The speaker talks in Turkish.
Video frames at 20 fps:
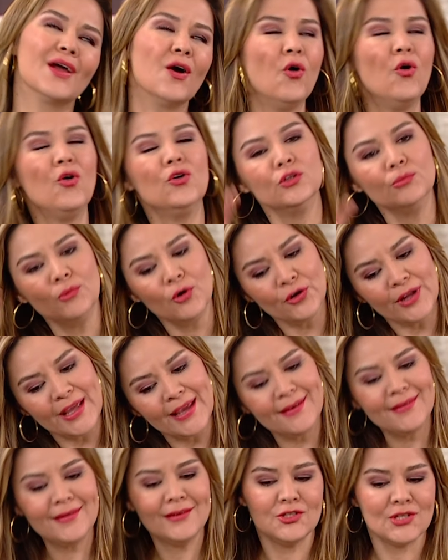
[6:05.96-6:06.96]
Oğlum oraya
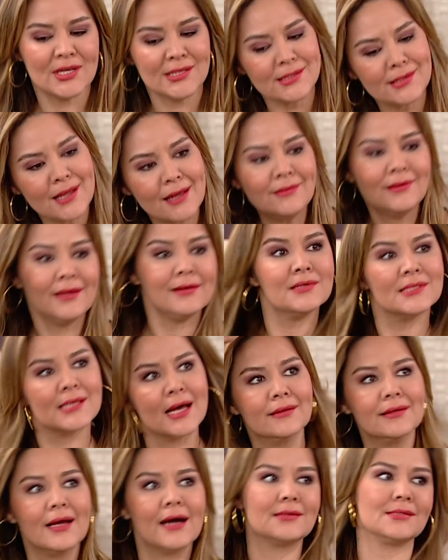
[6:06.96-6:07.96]
gidince statta
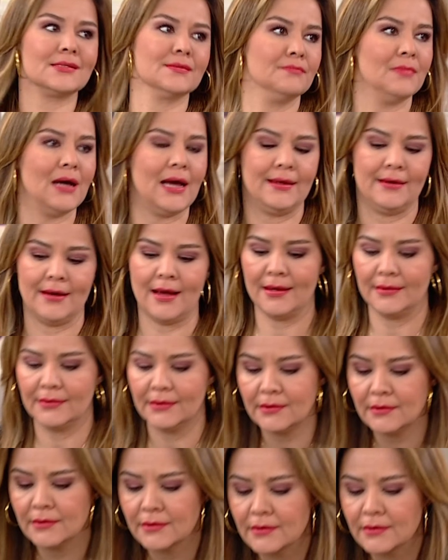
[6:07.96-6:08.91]
sallarsın bayrağını.